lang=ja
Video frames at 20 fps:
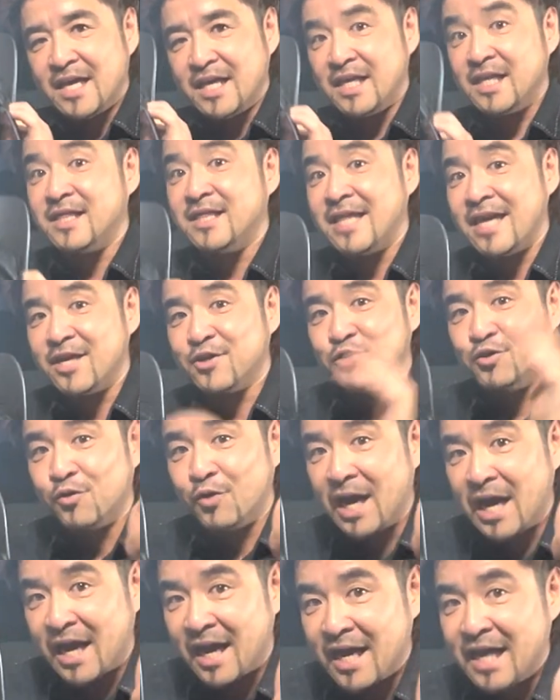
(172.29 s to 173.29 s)
いっていくの
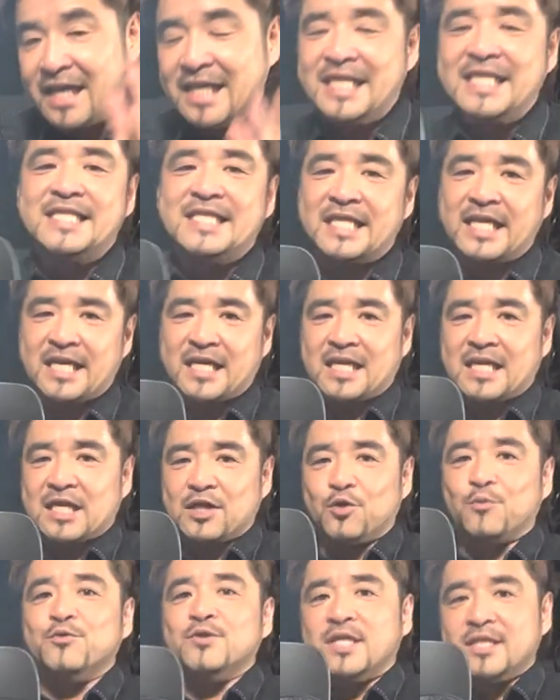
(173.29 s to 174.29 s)
がいいんじゃないか
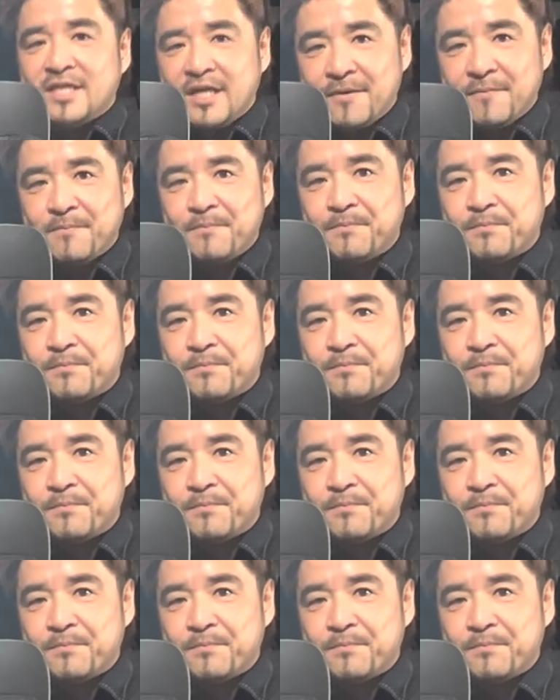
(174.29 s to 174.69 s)
なと思うんですね。